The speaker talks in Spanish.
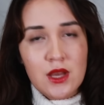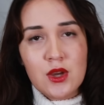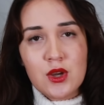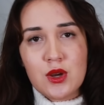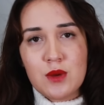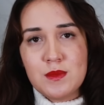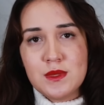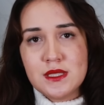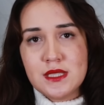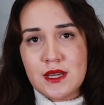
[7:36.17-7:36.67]

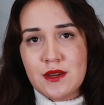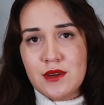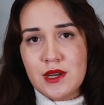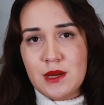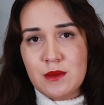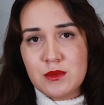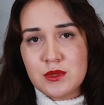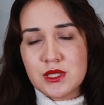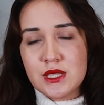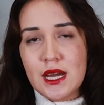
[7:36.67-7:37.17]
Comenzaron
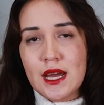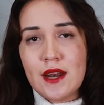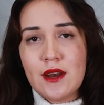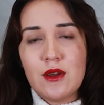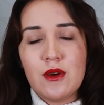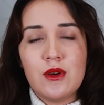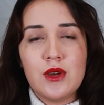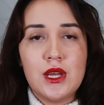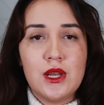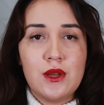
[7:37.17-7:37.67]
a
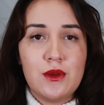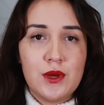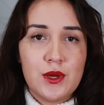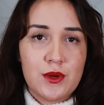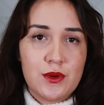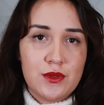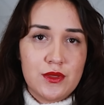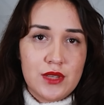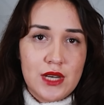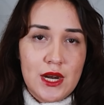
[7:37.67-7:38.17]
buscarlo y lo
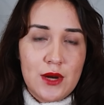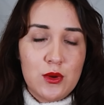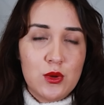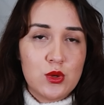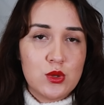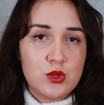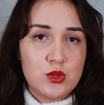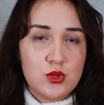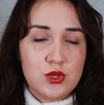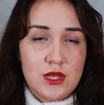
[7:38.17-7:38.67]
encontraron
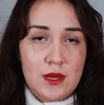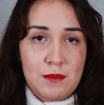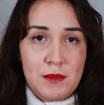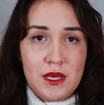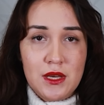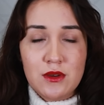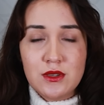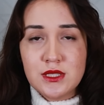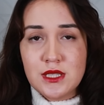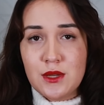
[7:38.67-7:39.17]
con sus
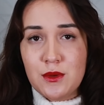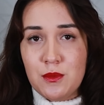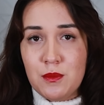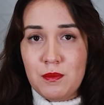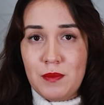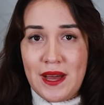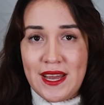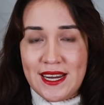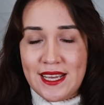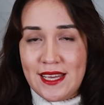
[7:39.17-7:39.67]
amigos en un
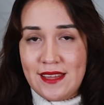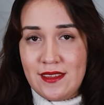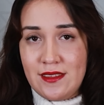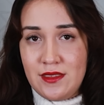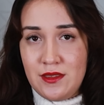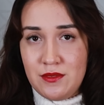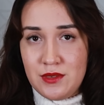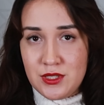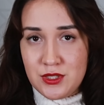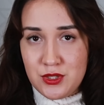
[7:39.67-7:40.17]
parque de
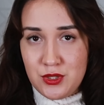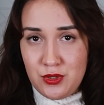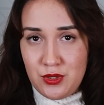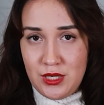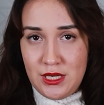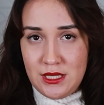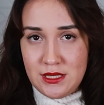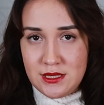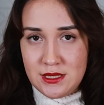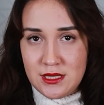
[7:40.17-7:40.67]

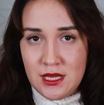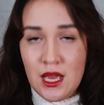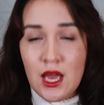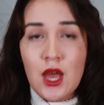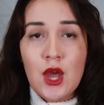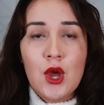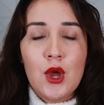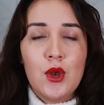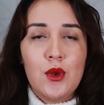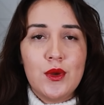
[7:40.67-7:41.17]
diversiones.
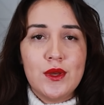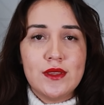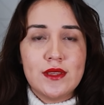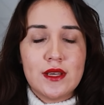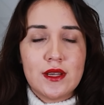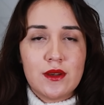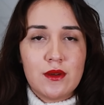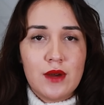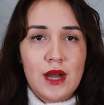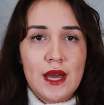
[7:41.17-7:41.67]
Lo
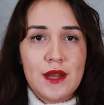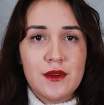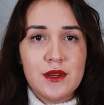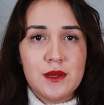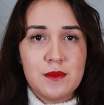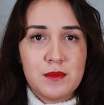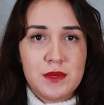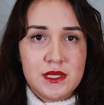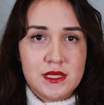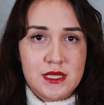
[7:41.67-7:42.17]
interrogaron
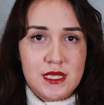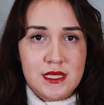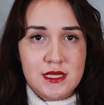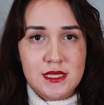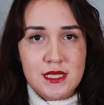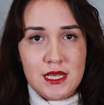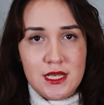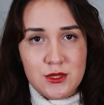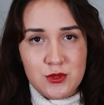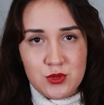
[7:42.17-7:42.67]
en
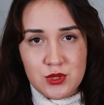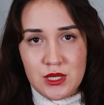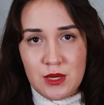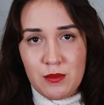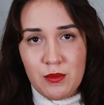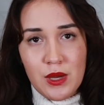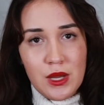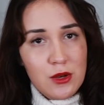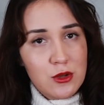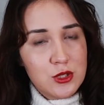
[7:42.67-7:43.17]
presencia de sus
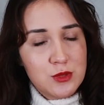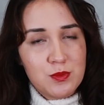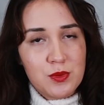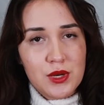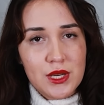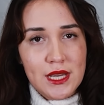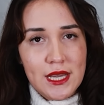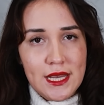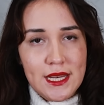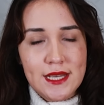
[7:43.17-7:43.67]
abuelos
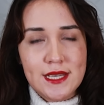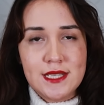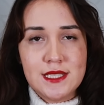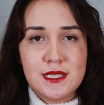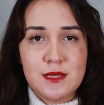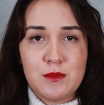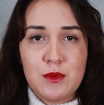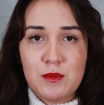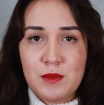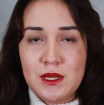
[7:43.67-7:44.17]
porque él en
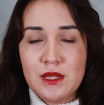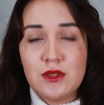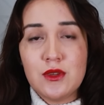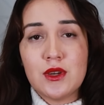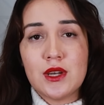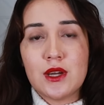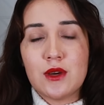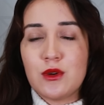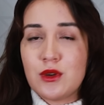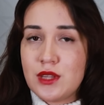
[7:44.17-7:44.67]
ese momento,
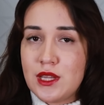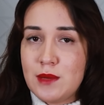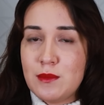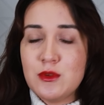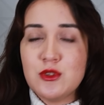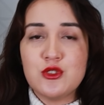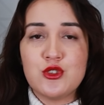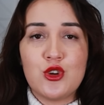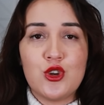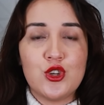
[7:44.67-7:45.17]

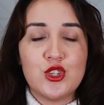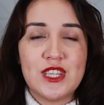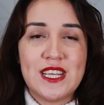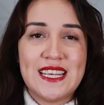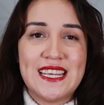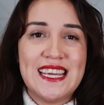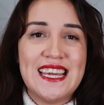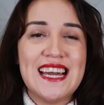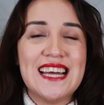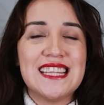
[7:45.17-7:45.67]
recordemos, solo
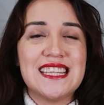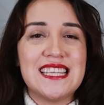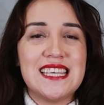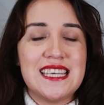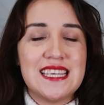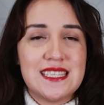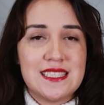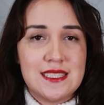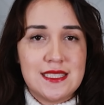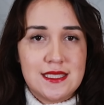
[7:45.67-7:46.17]
tenía
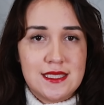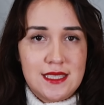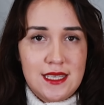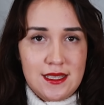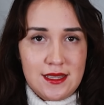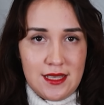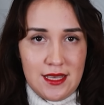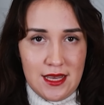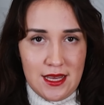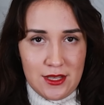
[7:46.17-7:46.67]

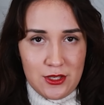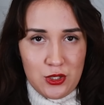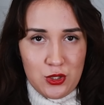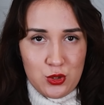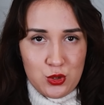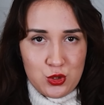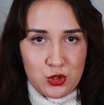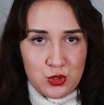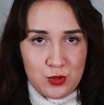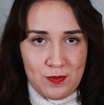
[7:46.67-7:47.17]
17
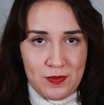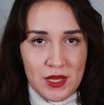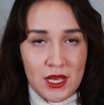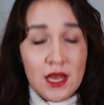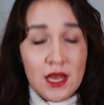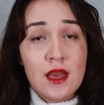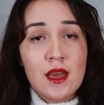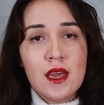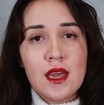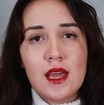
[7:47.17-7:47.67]
años.
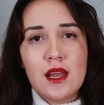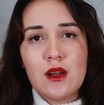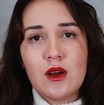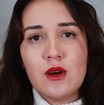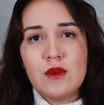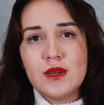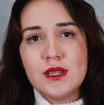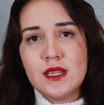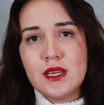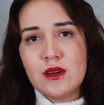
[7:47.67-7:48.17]
El
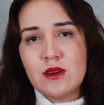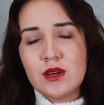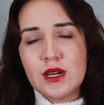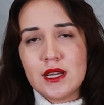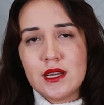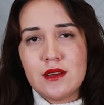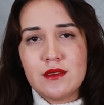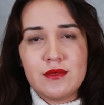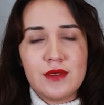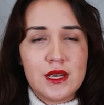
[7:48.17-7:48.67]
joven dijo que
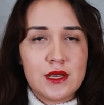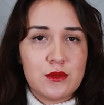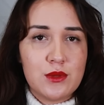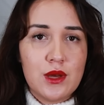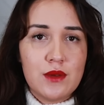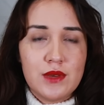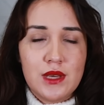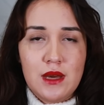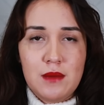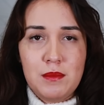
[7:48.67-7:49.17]
en efecto
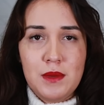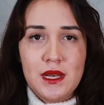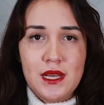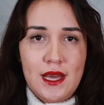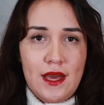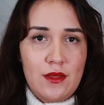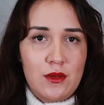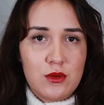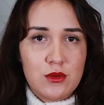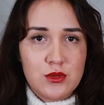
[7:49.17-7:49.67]
había
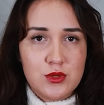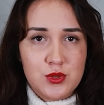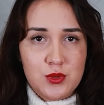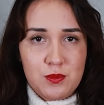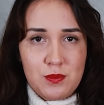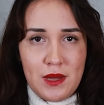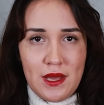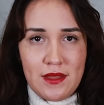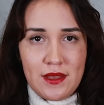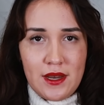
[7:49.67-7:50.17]
peleado con su
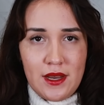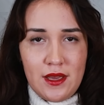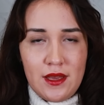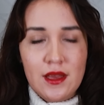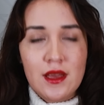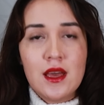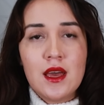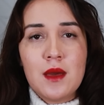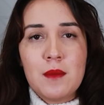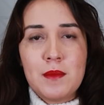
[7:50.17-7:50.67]
padre,
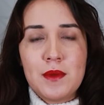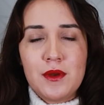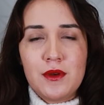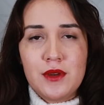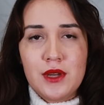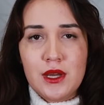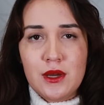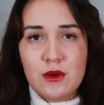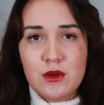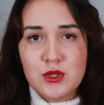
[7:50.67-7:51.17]
pero
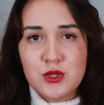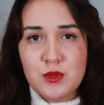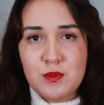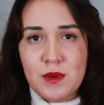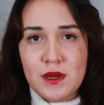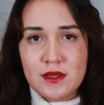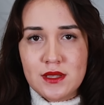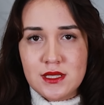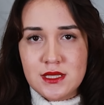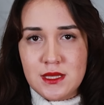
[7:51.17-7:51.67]
negó su
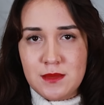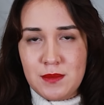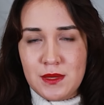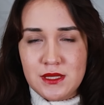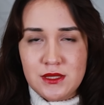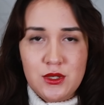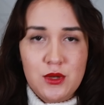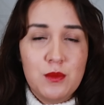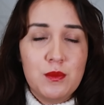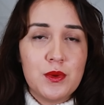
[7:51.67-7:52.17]

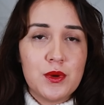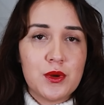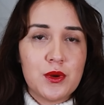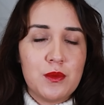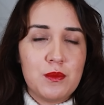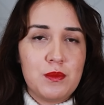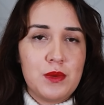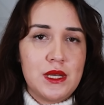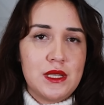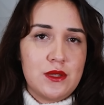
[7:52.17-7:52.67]
participación por
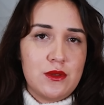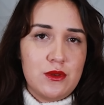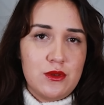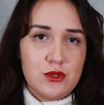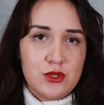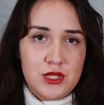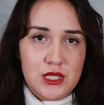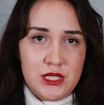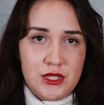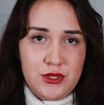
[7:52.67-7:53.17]
completo en
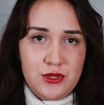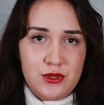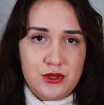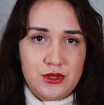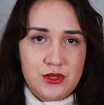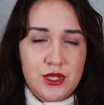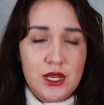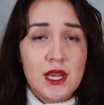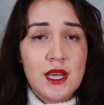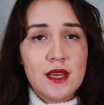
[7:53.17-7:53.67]
los
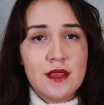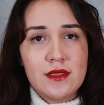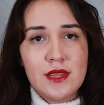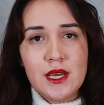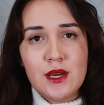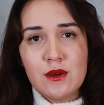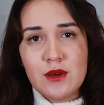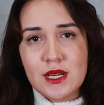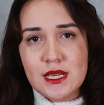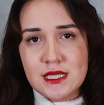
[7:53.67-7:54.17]
hechos.
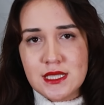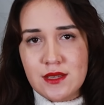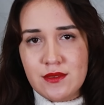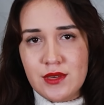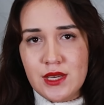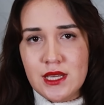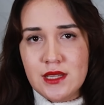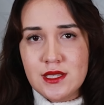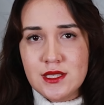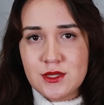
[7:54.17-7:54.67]
Dijo que si
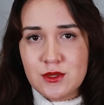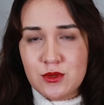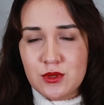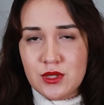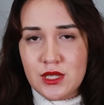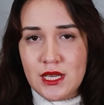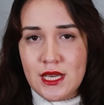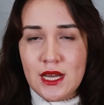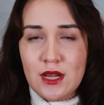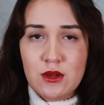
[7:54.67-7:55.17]
bien
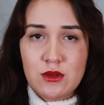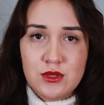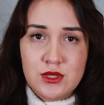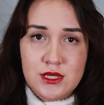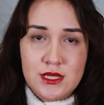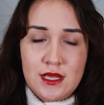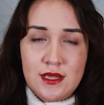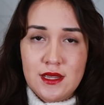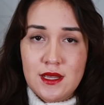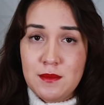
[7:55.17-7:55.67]
discutía
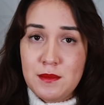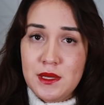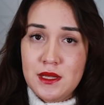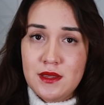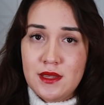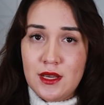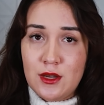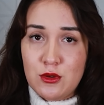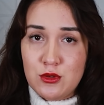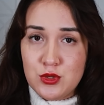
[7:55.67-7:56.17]

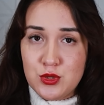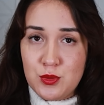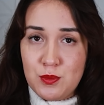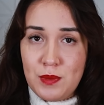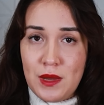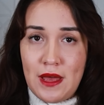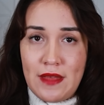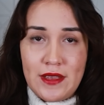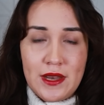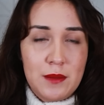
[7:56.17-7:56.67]
constantemente con su
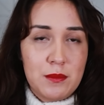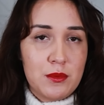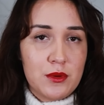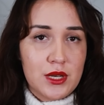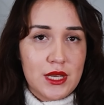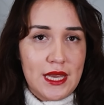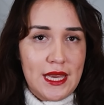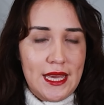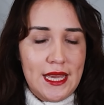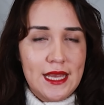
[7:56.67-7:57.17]
padre
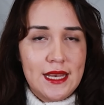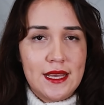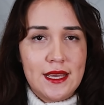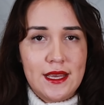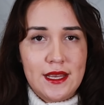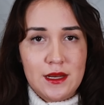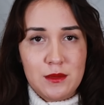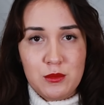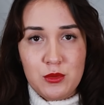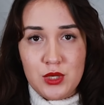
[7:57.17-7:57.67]
porque él
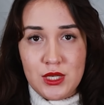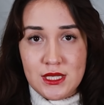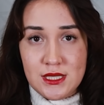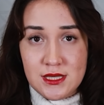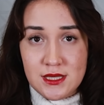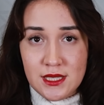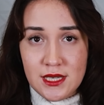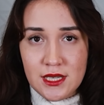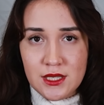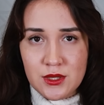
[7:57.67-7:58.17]
era muy
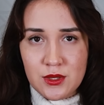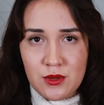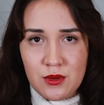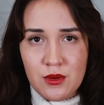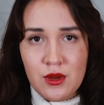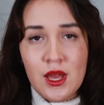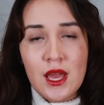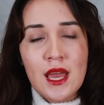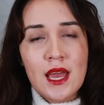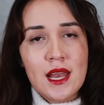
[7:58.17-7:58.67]

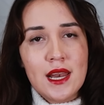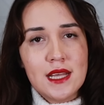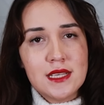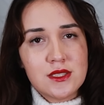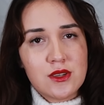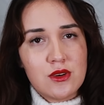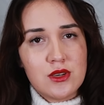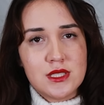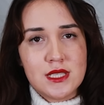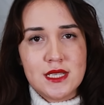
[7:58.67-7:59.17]
estricto,
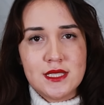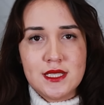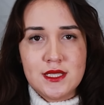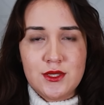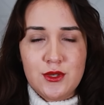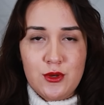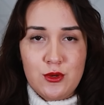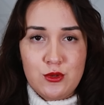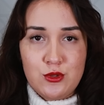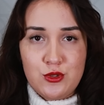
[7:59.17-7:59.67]
las cosas se
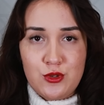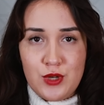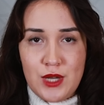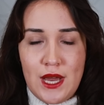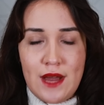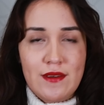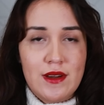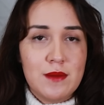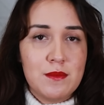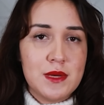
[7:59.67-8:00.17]

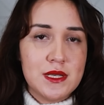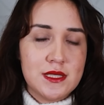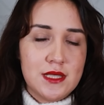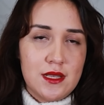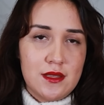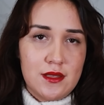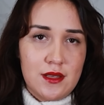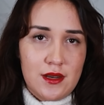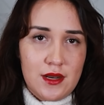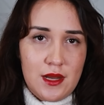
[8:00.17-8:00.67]
solucionaban
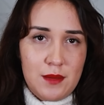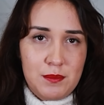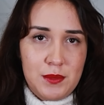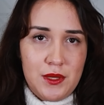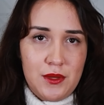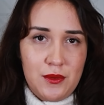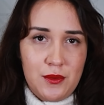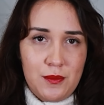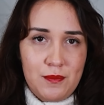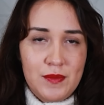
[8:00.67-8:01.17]
bastante
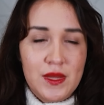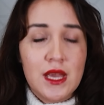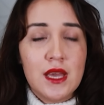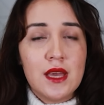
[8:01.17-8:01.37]
rápido.